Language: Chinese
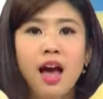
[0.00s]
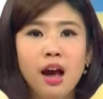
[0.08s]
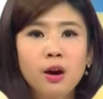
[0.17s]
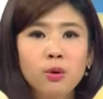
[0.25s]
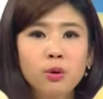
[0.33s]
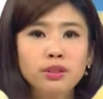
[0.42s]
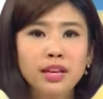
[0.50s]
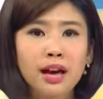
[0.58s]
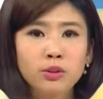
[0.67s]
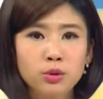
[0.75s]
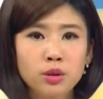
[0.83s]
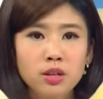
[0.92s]
还有扩
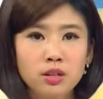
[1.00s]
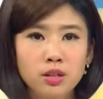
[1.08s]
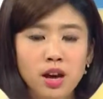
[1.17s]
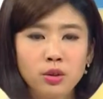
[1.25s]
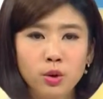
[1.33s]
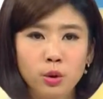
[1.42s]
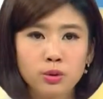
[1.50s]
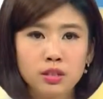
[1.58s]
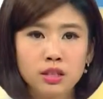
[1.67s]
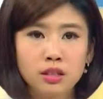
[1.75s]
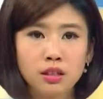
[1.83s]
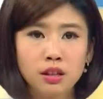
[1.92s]
大券商融
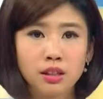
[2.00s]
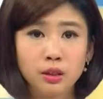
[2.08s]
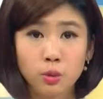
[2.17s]
资等利